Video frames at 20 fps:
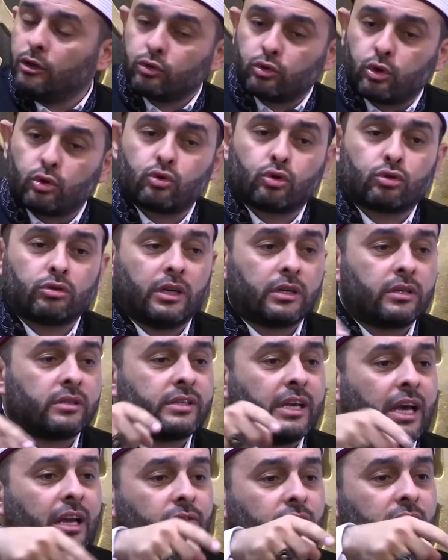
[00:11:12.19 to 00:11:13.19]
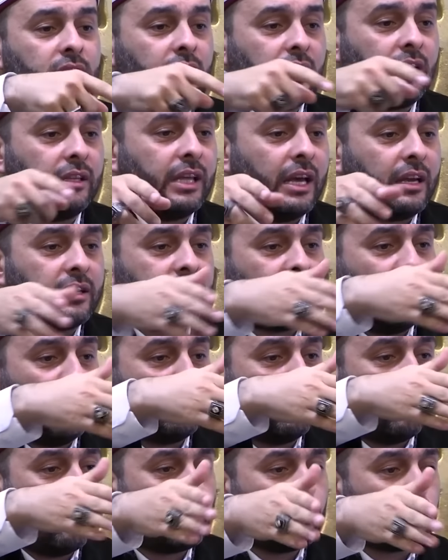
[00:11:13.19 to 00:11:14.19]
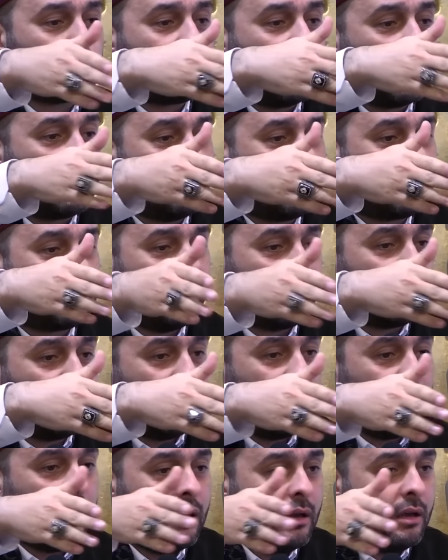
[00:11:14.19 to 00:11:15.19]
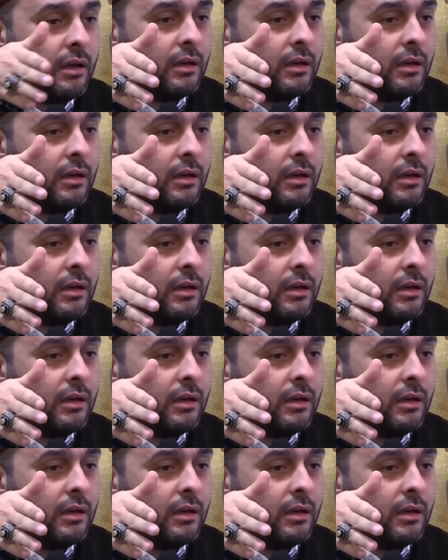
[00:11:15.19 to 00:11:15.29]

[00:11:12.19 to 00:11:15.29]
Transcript: çocukları servislere, dershane, okul servislerine.